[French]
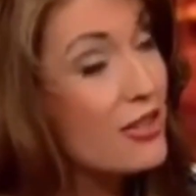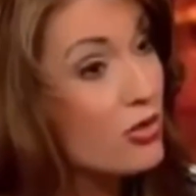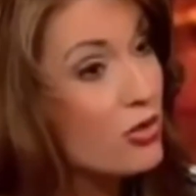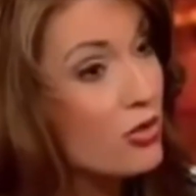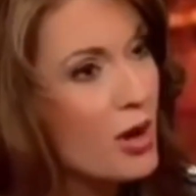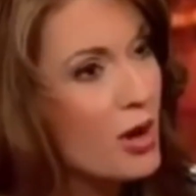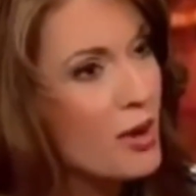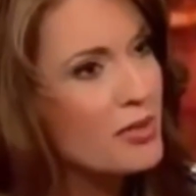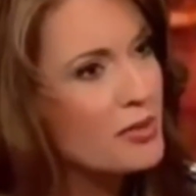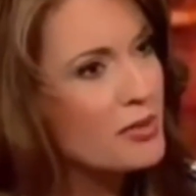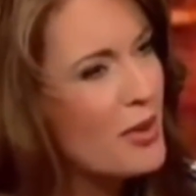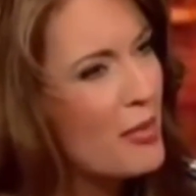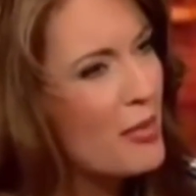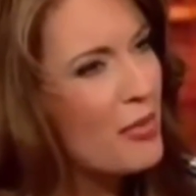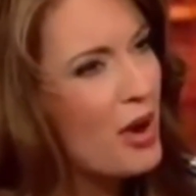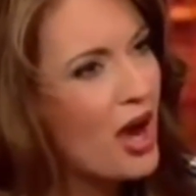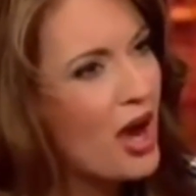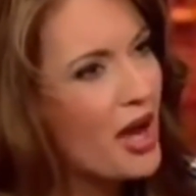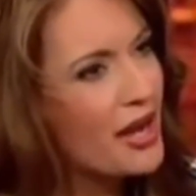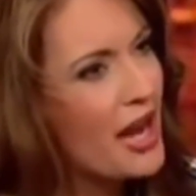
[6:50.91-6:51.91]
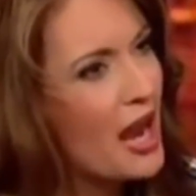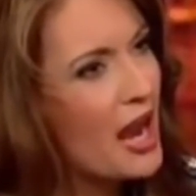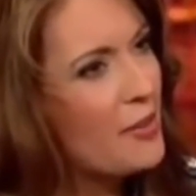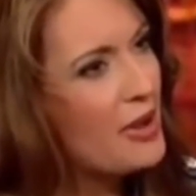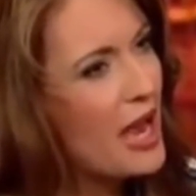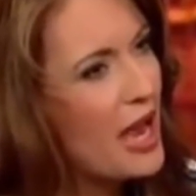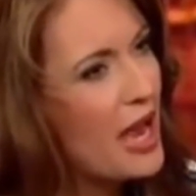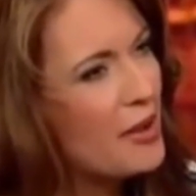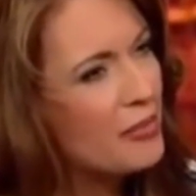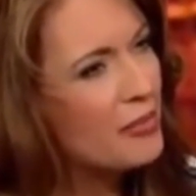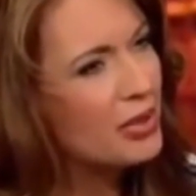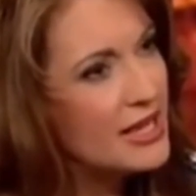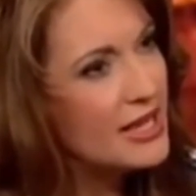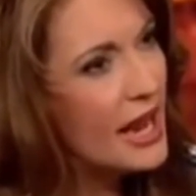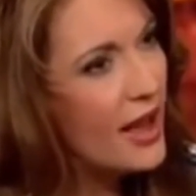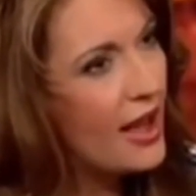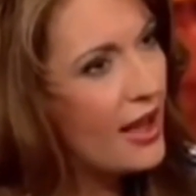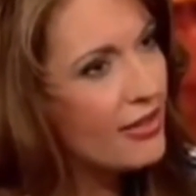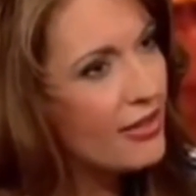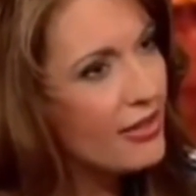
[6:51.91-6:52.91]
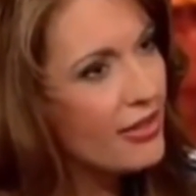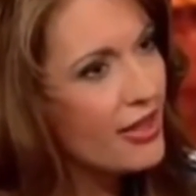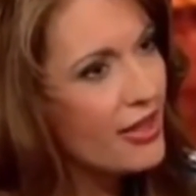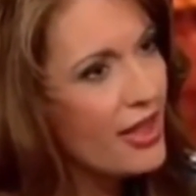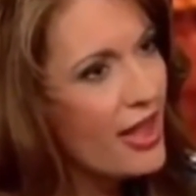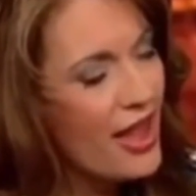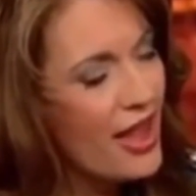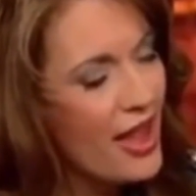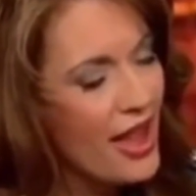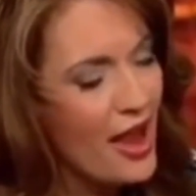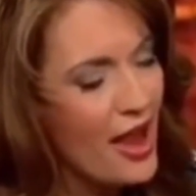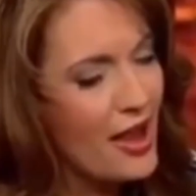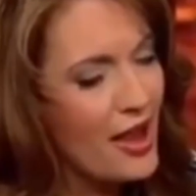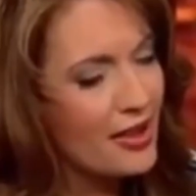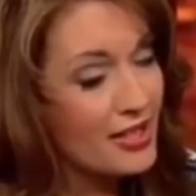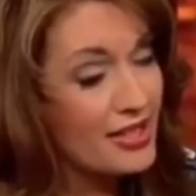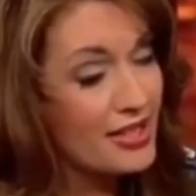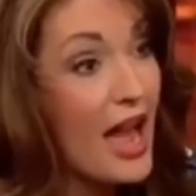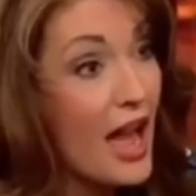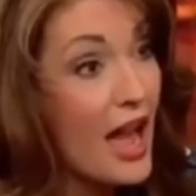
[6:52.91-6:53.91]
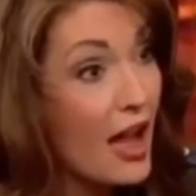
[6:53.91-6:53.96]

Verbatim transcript: La mort saisit mon corps. J'étais devenue aveugle.